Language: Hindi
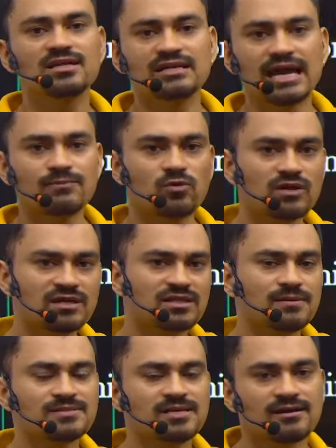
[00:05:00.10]
टाइम हो गया
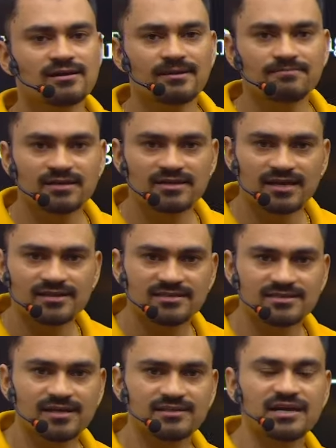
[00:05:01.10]
तब जाकर आपकी क्या दी
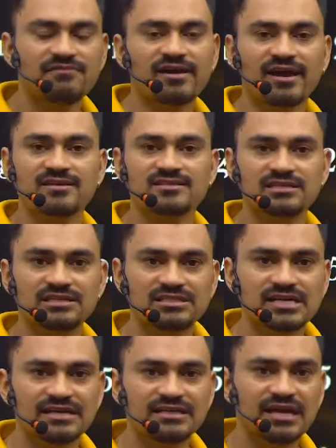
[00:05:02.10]
जा रही है वैकेंसी दी
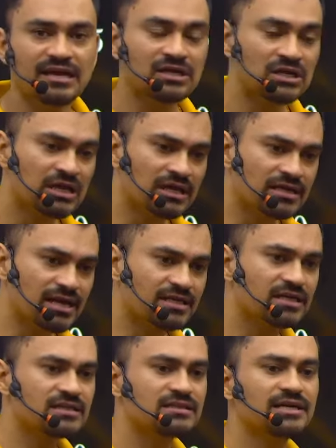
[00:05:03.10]
जा रही है
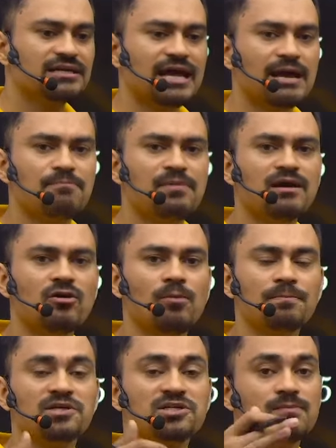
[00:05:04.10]
यानी इतने टाइम में
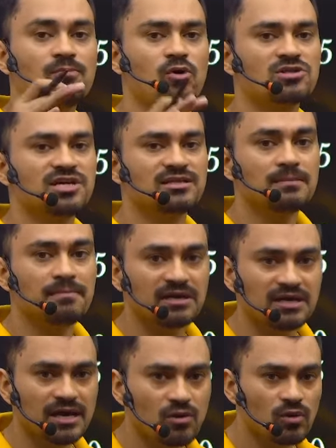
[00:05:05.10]
कॉम्पिटिशन बहुत ज़्यादा
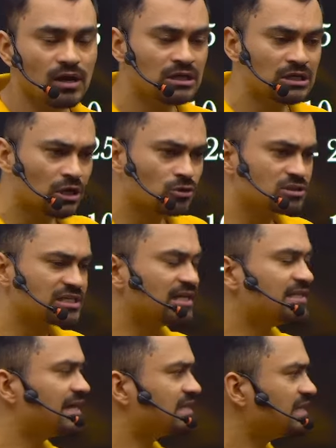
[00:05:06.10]
बढ़ गया होगा तो
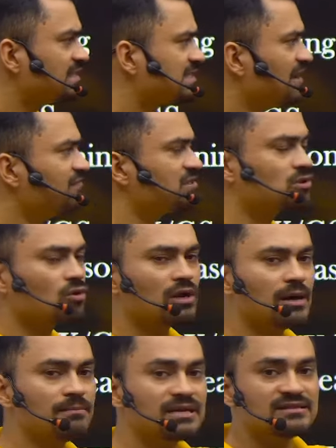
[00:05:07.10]
चलिए देखते हैं सेफ स्कोर
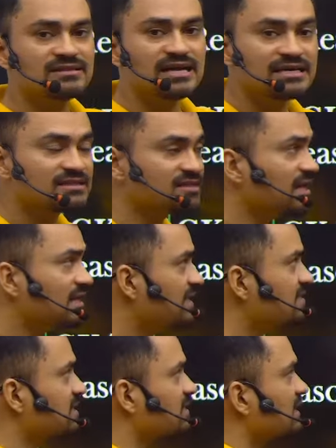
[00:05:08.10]
हम कितना कितना
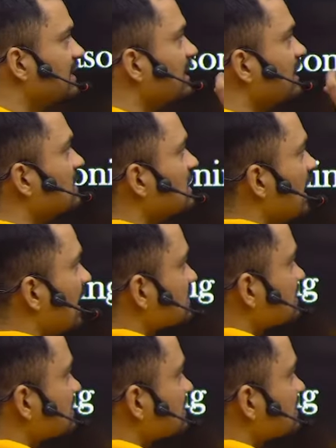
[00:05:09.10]
ले सकते हैं अच्छा